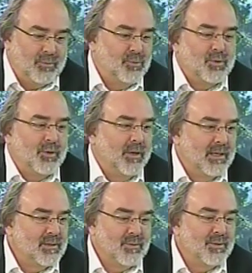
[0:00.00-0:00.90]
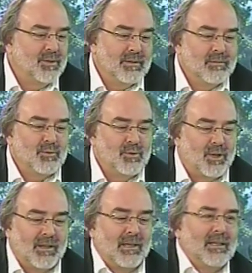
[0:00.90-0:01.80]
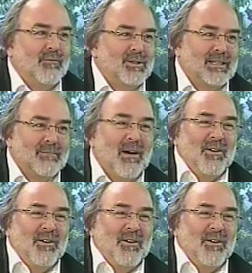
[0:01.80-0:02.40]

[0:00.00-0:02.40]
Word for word: toutes sortes de raisons qui. Je suis certain que dans votre segment,